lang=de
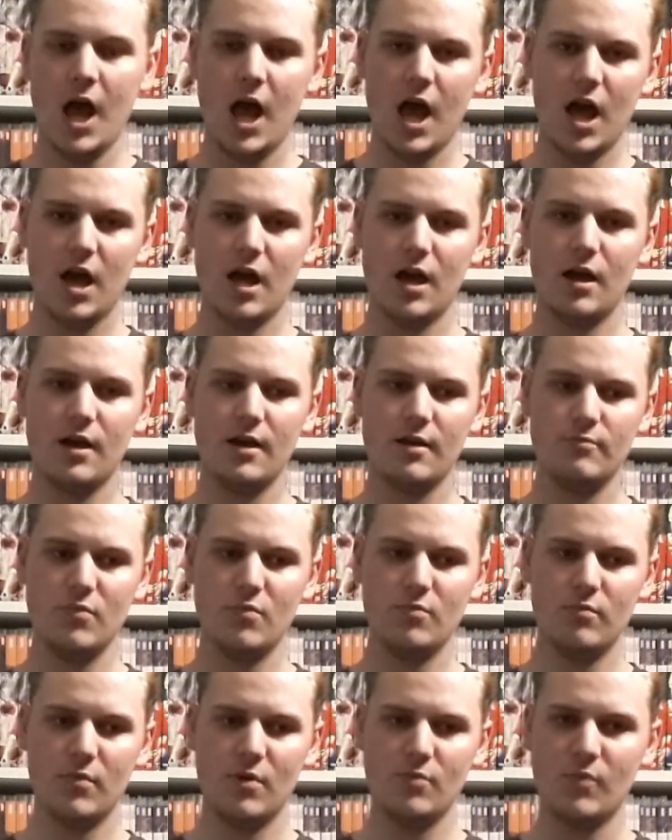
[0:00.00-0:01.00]

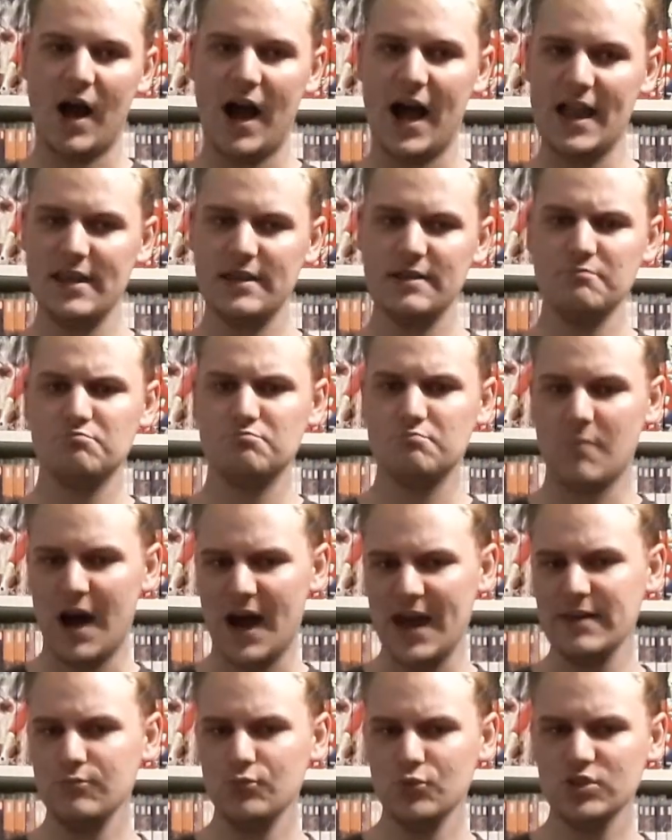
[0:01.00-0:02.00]
Ähm, Im
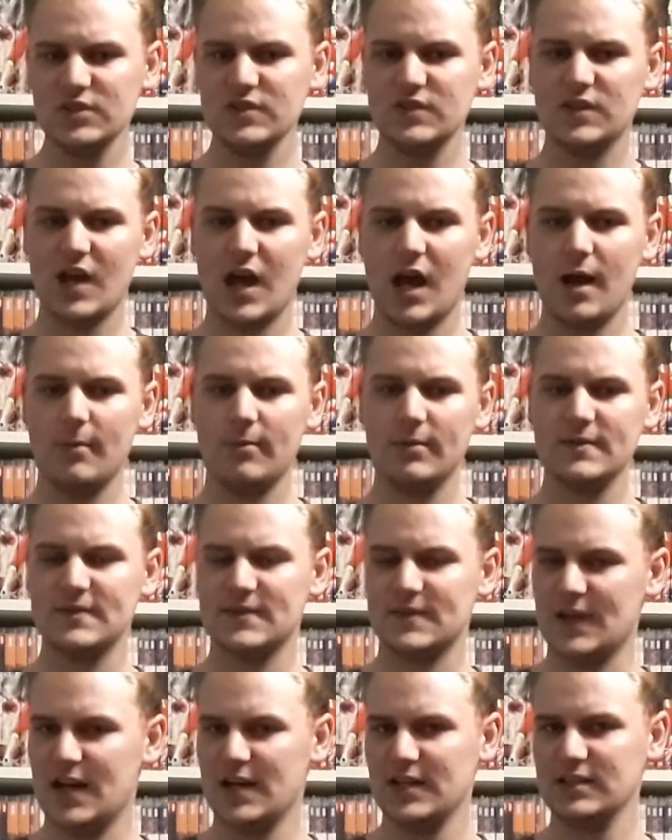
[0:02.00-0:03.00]
Allgemeinen muss ich aber
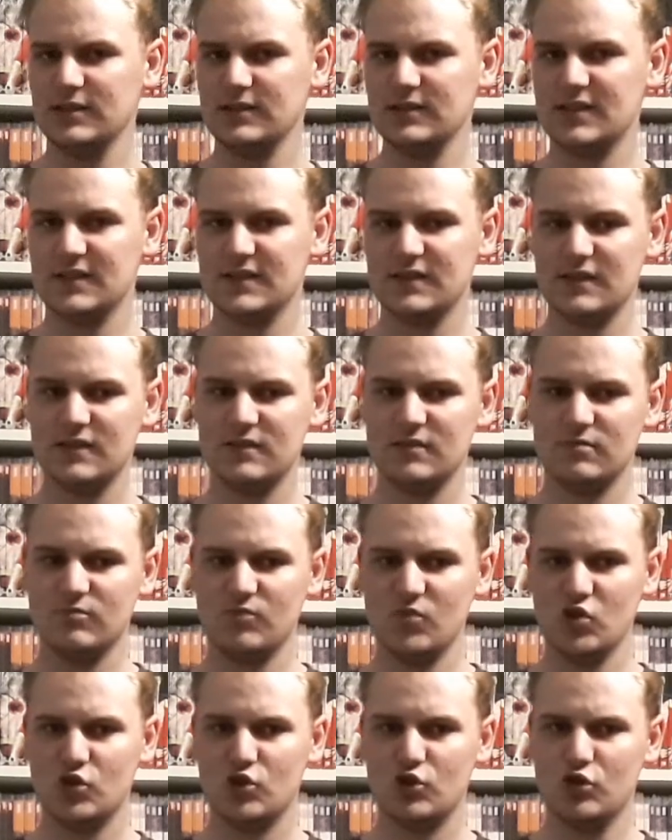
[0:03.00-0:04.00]
sagen, dass das
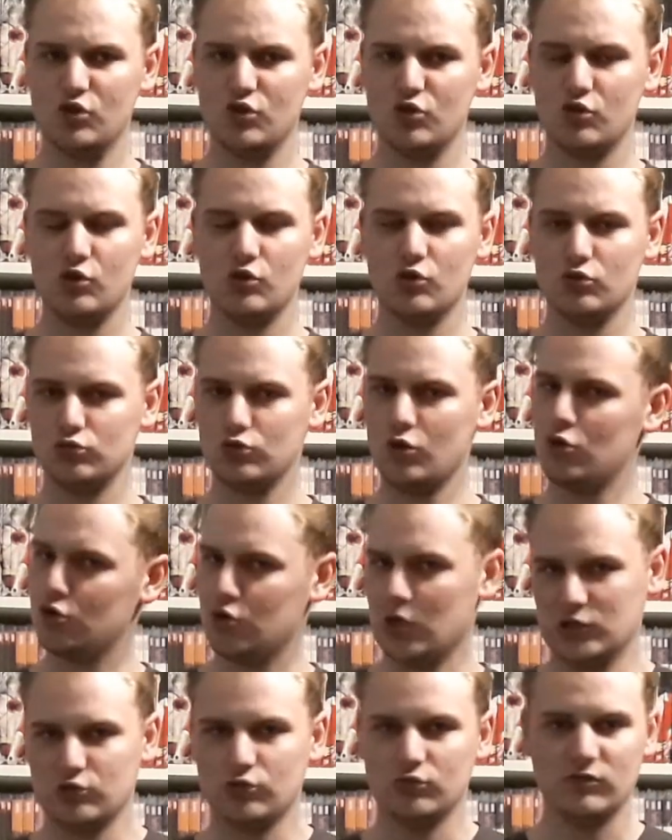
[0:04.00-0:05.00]
mir doch
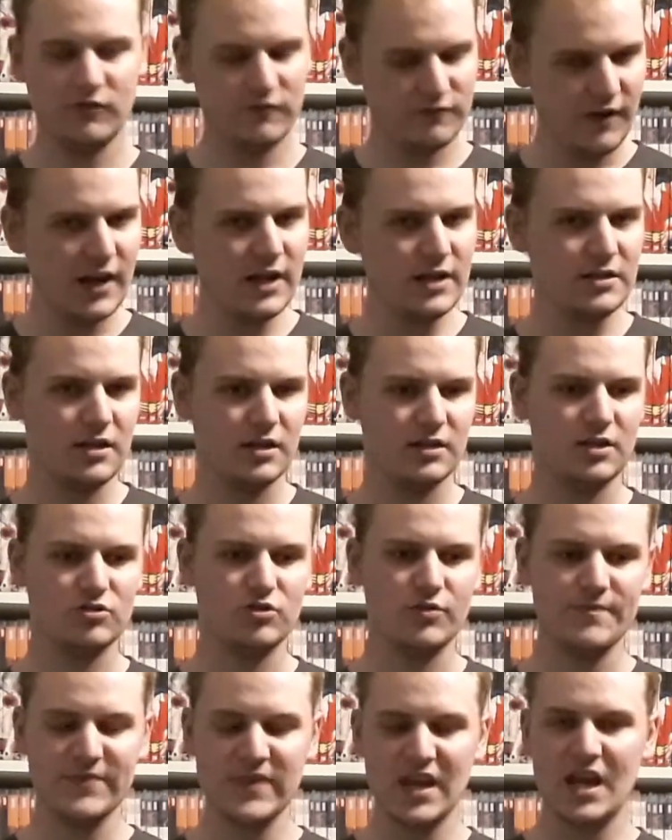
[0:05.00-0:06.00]
ganz gut gefallen hat. Also
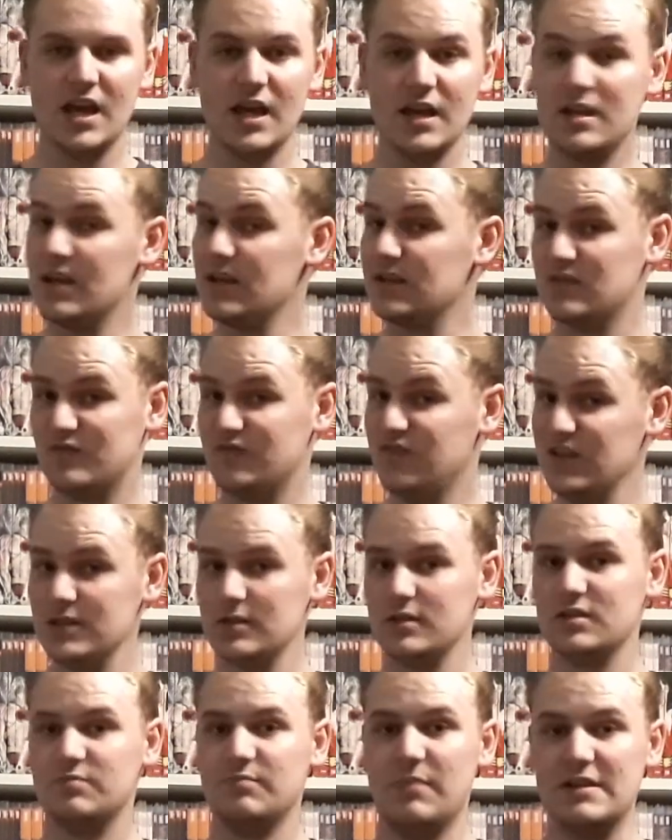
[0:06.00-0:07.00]
er ist
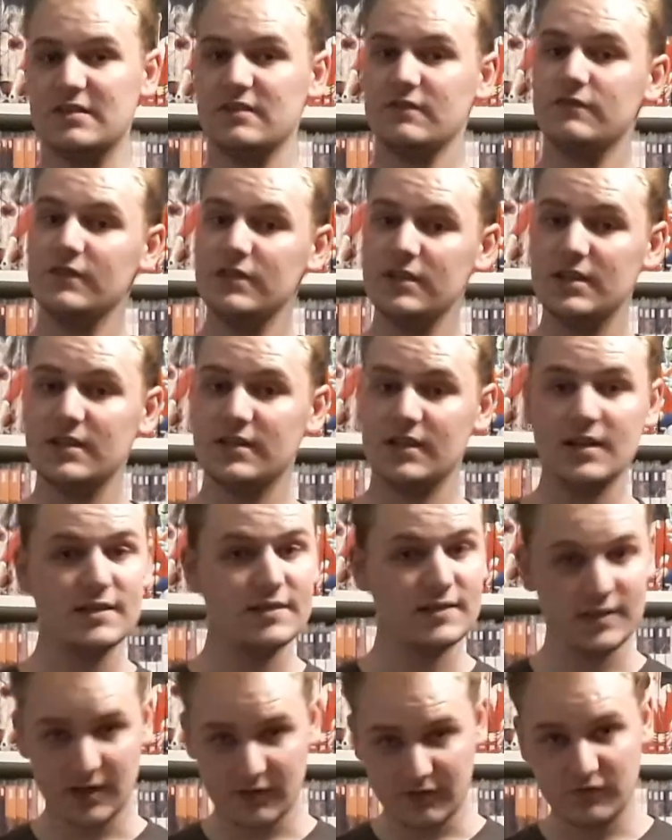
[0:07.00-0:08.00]
wesentlich besser, finde ich, als
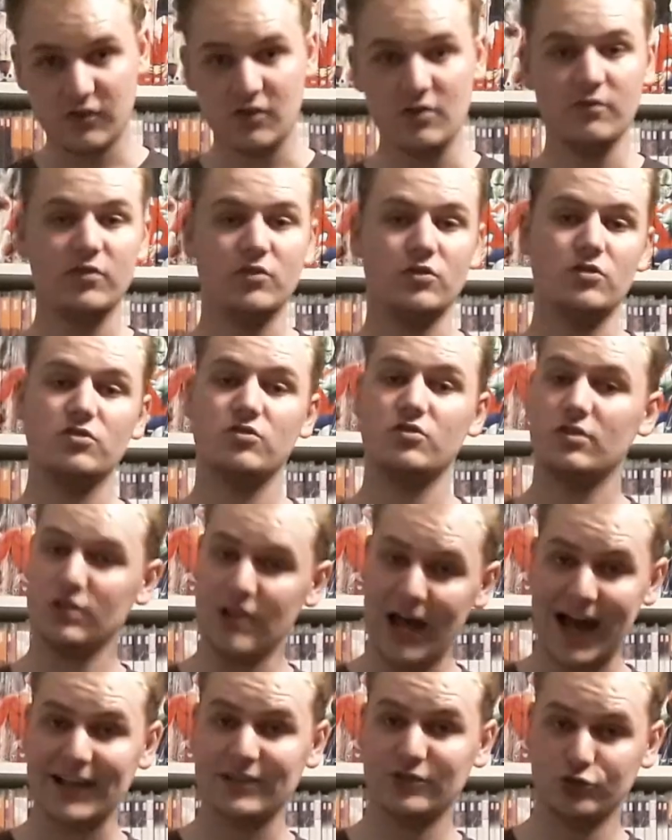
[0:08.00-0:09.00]
der Film von
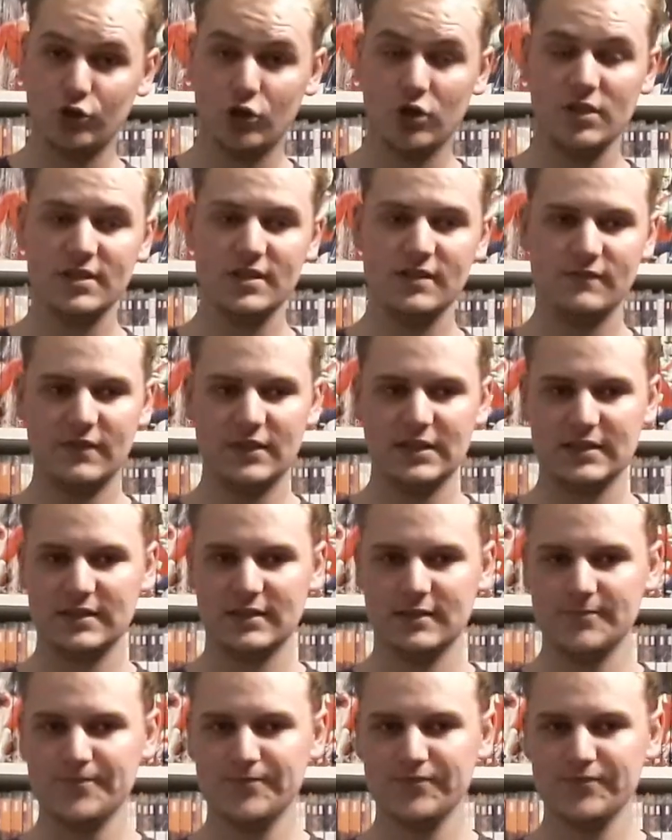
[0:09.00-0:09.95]
1998, weil das hier